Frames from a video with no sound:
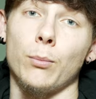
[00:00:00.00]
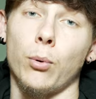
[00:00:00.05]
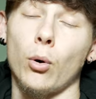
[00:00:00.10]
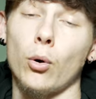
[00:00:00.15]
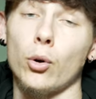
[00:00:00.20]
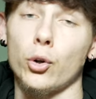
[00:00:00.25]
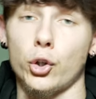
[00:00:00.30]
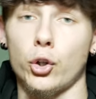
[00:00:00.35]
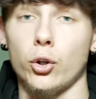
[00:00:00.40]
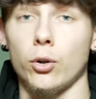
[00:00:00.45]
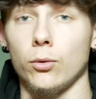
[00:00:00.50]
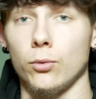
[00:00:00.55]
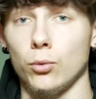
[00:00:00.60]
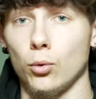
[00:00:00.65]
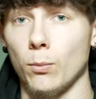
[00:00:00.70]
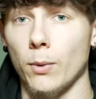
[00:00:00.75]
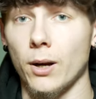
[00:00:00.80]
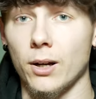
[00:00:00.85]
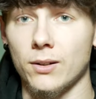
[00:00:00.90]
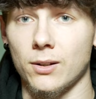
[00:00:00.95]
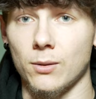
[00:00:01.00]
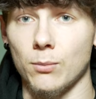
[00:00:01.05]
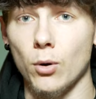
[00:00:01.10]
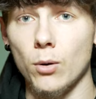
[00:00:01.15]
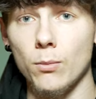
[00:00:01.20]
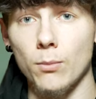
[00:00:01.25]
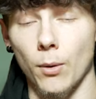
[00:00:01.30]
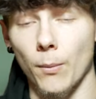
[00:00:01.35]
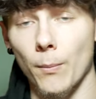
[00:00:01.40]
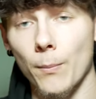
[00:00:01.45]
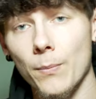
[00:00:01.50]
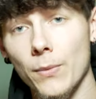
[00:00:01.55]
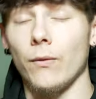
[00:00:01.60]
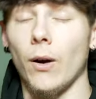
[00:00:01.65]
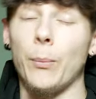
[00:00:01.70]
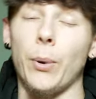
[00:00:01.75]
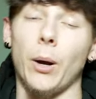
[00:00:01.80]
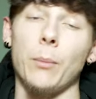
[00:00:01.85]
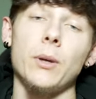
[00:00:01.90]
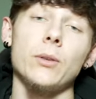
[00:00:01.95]
proche du maximum, va
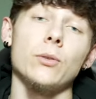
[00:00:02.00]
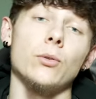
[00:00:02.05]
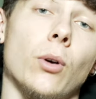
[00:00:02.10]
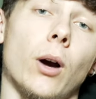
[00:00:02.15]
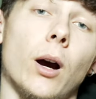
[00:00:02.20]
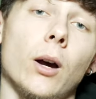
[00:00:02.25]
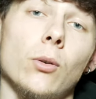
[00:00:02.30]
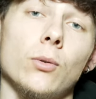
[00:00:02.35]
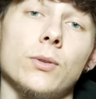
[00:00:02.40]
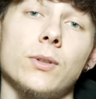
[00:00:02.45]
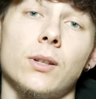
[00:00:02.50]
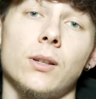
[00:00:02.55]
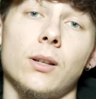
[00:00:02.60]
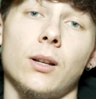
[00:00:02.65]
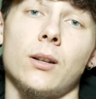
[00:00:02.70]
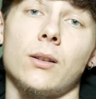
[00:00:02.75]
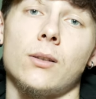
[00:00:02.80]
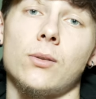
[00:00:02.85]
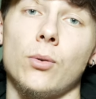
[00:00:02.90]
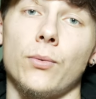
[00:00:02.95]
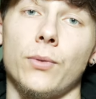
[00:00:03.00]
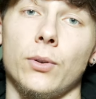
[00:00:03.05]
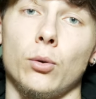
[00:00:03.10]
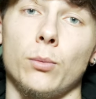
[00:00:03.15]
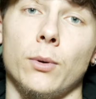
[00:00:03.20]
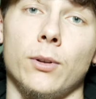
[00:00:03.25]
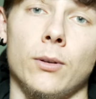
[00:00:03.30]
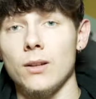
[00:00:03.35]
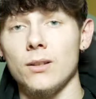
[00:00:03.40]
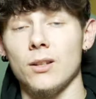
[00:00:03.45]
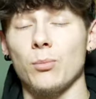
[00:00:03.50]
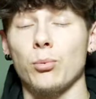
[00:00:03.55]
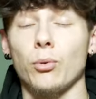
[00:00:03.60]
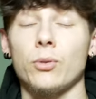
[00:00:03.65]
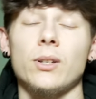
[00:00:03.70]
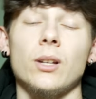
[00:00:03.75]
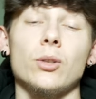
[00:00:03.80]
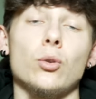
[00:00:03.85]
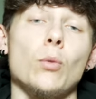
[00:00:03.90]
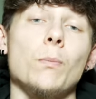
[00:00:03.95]
permettre de ralentir ce phénomène. C'est pour
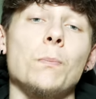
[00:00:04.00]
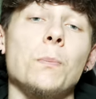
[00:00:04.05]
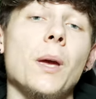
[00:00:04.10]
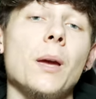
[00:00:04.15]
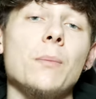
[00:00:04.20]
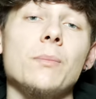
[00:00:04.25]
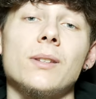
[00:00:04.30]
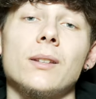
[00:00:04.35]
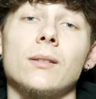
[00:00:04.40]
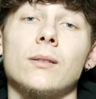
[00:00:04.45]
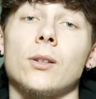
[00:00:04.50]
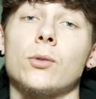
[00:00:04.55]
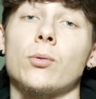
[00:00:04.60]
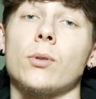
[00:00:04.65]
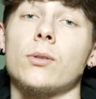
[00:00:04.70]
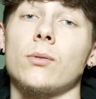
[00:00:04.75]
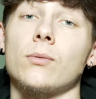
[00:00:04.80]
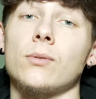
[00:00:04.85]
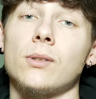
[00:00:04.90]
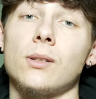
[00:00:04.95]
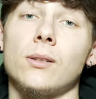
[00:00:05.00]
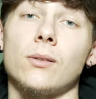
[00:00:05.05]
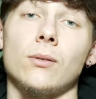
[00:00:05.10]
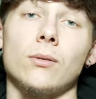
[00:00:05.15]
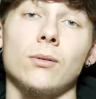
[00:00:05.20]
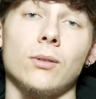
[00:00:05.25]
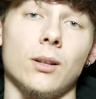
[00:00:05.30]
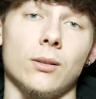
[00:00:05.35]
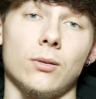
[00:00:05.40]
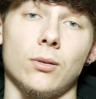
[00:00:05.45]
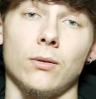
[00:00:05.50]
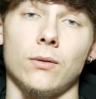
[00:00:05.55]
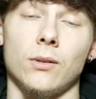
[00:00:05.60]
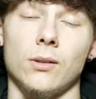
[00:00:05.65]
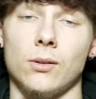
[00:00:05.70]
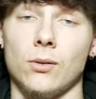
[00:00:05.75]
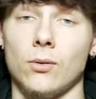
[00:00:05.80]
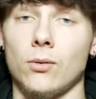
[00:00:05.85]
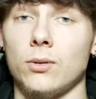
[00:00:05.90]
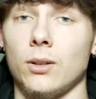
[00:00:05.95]
ça que même si tu as 70 ans, 80
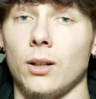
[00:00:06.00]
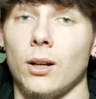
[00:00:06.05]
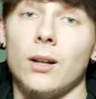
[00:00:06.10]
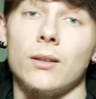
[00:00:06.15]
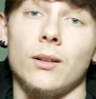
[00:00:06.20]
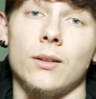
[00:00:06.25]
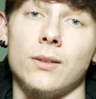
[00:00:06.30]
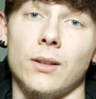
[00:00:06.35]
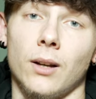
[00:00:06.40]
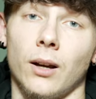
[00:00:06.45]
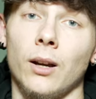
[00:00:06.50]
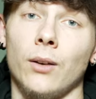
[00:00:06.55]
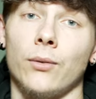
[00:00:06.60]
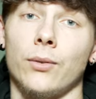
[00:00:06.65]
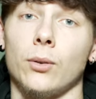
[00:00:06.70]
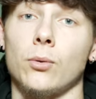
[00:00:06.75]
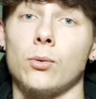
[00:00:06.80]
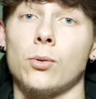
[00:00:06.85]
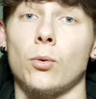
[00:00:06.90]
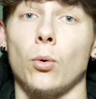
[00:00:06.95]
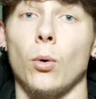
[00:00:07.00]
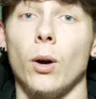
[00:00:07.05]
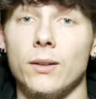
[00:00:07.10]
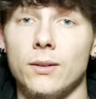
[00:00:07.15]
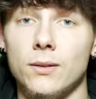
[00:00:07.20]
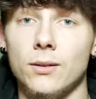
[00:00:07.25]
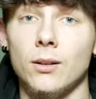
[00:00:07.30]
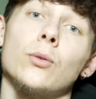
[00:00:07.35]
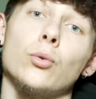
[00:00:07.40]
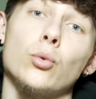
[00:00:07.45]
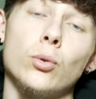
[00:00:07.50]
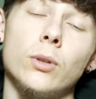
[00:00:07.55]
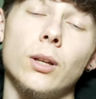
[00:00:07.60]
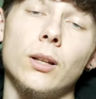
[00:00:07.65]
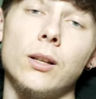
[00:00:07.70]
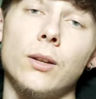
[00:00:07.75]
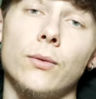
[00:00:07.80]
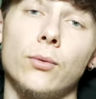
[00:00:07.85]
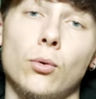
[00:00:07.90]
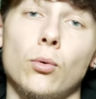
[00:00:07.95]
ans, il y a un intérêt à faire du squat, du
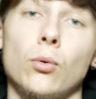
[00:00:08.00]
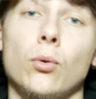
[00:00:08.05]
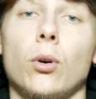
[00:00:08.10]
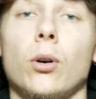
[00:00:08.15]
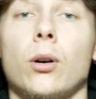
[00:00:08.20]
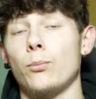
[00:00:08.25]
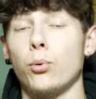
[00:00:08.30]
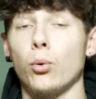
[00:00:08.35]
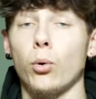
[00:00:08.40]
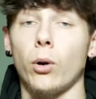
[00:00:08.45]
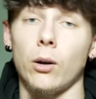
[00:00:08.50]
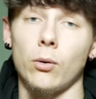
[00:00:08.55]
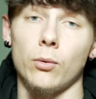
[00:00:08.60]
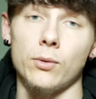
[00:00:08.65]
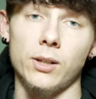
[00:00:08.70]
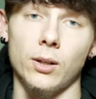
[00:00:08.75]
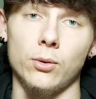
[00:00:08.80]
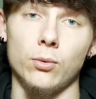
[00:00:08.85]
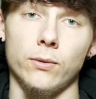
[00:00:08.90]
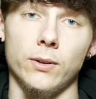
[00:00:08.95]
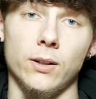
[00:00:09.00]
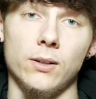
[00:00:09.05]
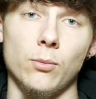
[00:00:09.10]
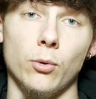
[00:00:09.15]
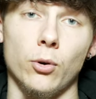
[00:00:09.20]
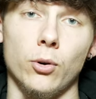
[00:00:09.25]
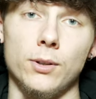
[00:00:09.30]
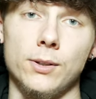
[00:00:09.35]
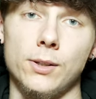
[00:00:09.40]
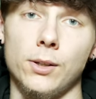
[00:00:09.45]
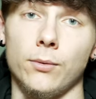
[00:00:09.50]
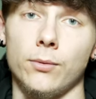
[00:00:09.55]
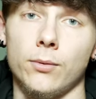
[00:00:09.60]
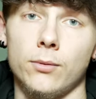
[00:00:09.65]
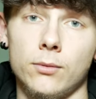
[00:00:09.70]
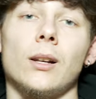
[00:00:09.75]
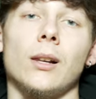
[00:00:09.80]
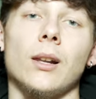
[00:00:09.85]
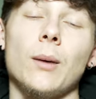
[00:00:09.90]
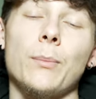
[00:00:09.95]
deadlift lourd pour ralentir ton vieillissement cognitif.
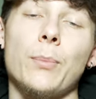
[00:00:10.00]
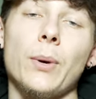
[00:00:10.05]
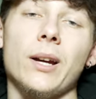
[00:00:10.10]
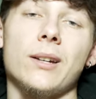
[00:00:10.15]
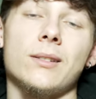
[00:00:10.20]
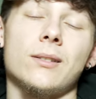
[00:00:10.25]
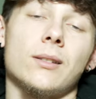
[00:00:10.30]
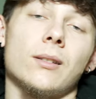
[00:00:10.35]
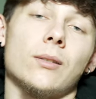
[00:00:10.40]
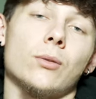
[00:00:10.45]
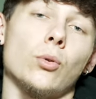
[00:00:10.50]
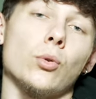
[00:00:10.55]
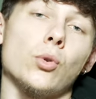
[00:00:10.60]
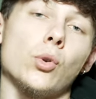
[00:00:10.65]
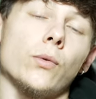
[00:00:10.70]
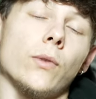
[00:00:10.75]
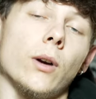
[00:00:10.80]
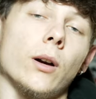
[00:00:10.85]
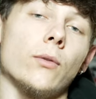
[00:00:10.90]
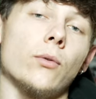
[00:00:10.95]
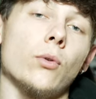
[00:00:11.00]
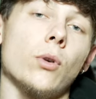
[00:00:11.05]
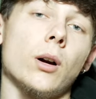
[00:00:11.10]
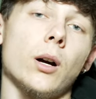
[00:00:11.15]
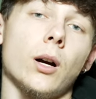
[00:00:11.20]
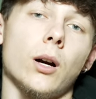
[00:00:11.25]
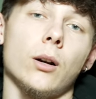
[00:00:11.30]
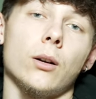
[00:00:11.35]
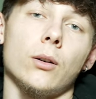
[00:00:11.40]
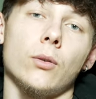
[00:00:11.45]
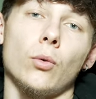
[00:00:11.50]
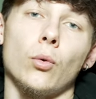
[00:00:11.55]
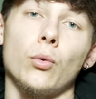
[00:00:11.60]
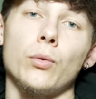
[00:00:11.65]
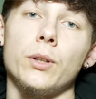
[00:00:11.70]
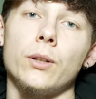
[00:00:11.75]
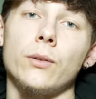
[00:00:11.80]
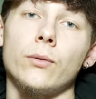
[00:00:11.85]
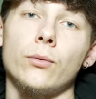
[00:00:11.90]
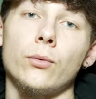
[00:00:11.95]
L'impact que tu vas avoir au
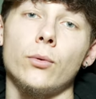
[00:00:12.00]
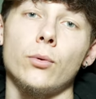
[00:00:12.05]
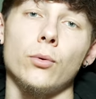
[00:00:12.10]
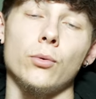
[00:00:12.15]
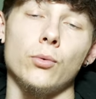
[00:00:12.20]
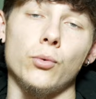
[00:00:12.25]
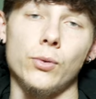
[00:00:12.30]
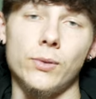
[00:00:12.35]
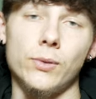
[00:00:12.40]
niveau du